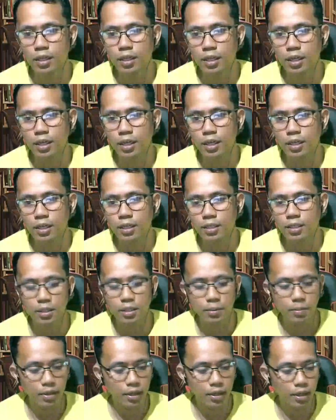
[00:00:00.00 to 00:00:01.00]
At
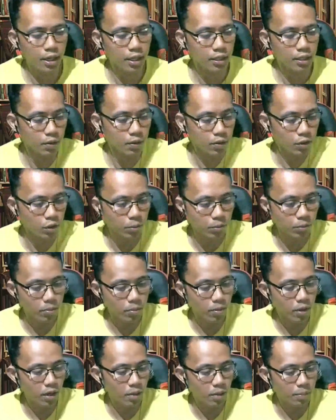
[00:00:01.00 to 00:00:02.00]
sa pagkakataong ito po
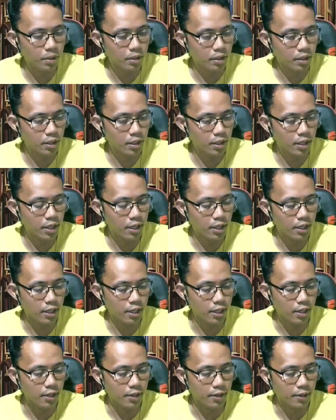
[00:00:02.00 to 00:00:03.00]
mga kapatid ay
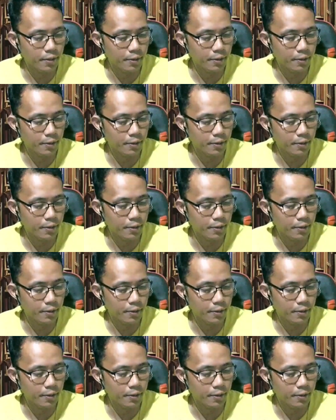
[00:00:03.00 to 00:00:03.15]
uh,